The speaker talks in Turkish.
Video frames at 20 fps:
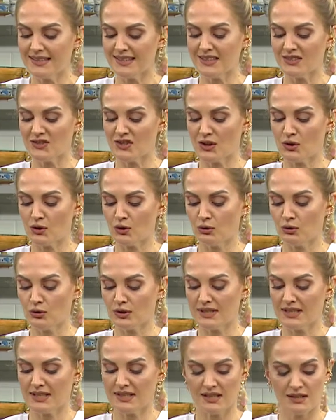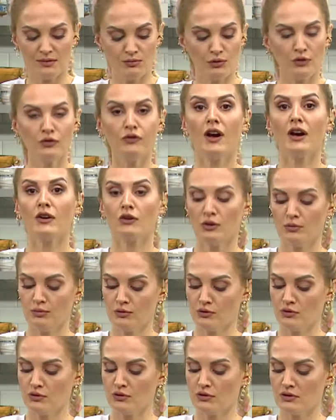diyecek olursanız mutfak
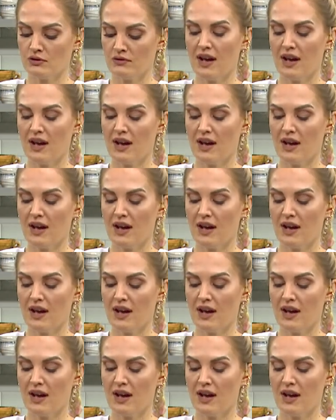robotunuz